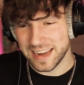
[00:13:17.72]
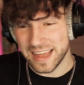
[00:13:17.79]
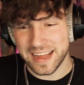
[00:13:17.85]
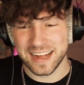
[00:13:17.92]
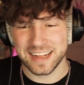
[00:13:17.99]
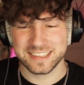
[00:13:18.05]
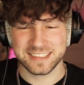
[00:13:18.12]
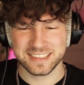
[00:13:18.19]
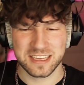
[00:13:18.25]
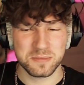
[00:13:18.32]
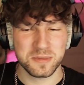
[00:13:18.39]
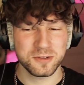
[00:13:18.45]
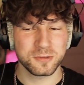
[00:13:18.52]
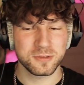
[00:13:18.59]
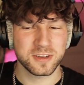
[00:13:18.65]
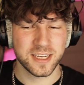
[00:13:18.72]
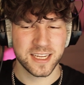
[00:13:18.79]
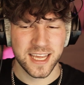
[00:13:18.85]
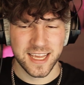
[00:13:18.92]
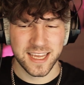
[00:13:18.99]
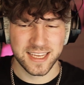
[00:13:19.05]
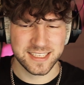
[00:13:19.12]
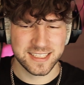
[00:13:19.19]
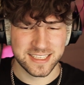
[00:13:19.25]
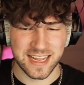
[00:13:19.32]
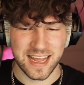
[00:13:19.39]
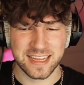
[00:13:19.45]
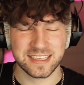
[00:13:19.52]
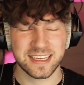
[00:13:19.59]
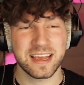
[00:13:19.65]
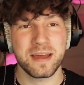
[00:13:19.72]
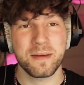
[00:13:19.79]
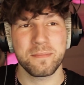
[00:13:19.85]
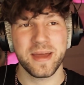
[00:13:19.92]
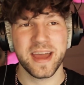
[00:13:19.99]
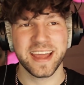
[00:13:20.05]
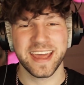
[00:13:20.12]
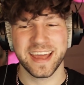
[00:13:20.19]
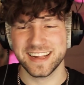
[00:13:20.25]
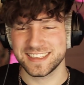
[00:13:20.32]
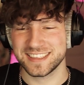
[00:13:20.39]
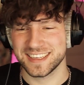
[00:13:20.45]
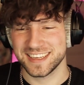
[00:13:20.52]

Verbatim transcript: Länger als 10 Minuten ist gleich mehr Geld.